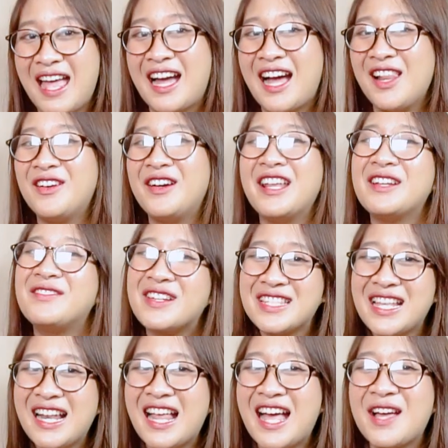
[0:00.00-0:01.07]
Nah, kalau nggak ada
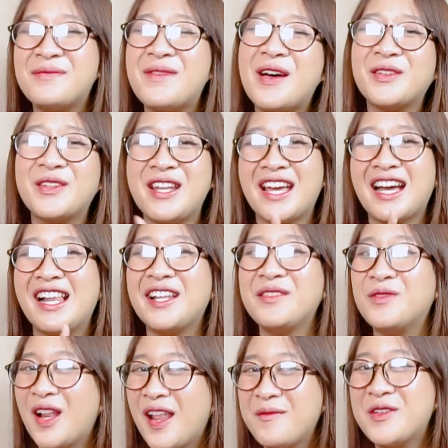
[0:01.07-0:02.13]
masalah, baru deh
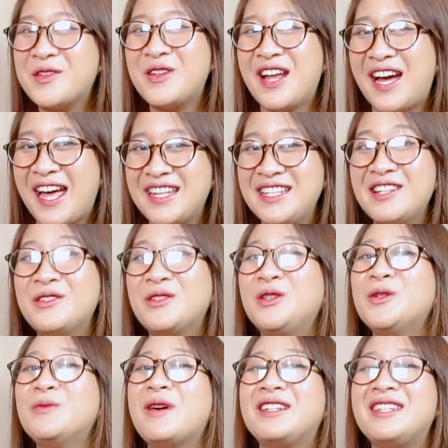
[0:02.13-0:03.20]
kalian boleh menggunakannya
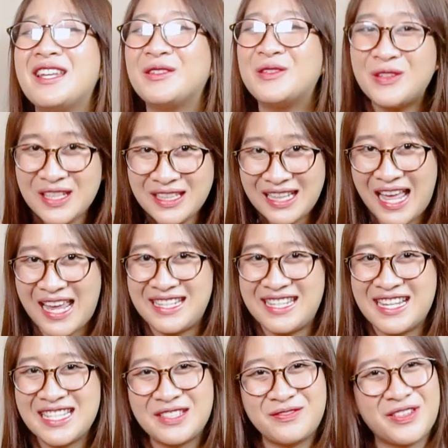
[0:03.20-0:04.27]
untuk bagian kulit
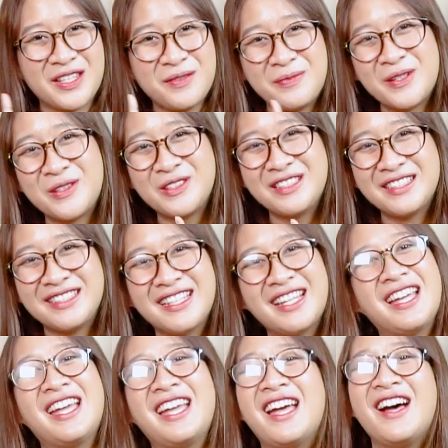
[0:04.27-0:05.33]
lainnya seperti perut.
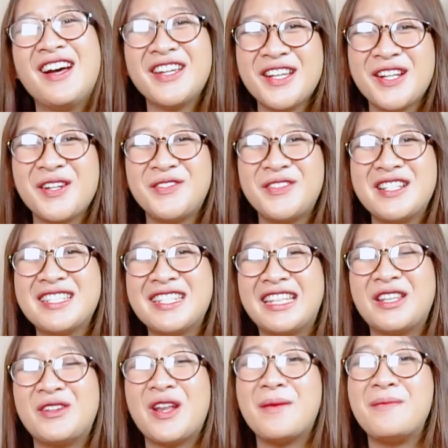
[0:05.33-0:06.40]
Oke Rovers,
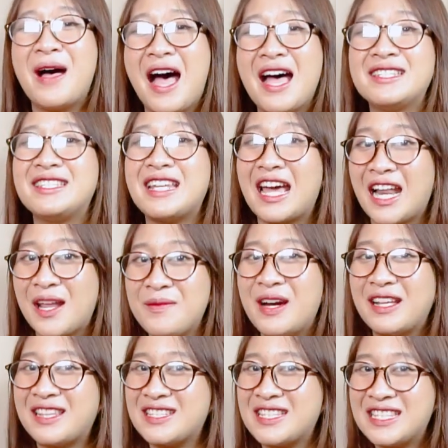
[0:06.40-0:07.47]
kita udah bahas cara
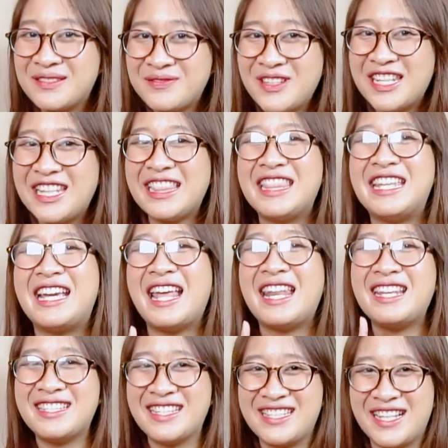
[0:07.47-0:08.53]
mengatasi sembelit dengan
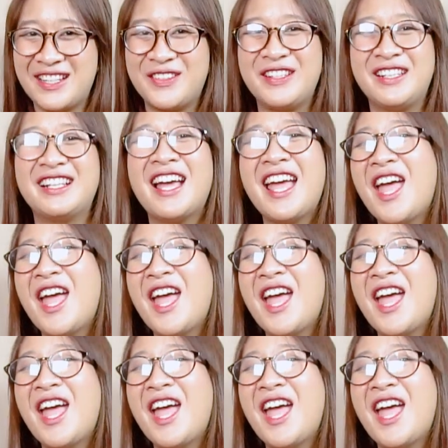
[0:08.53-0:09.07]
essential oil.